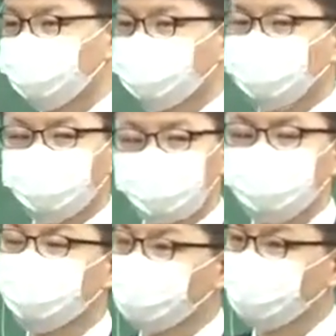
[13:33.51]
그래 그럼
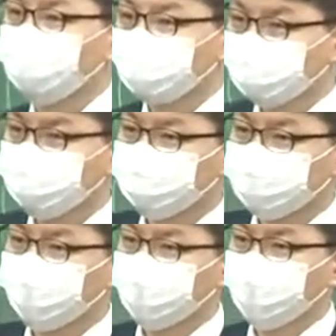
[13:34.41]
그렇게
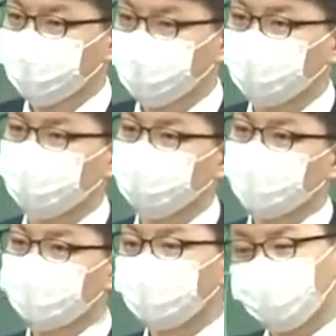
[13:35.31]
라인하고
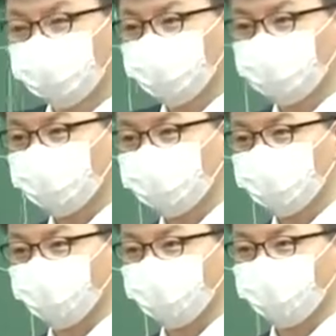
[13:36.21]
이렇게 해요
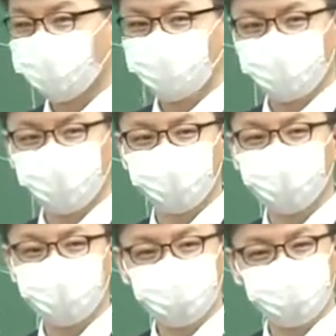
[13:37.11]
이렇게 딱
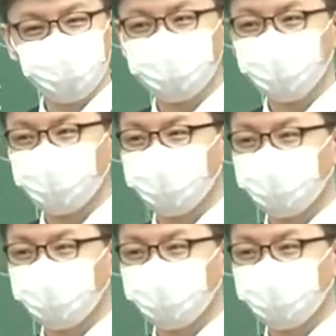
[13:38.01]
공무원 이렇게 일을 해.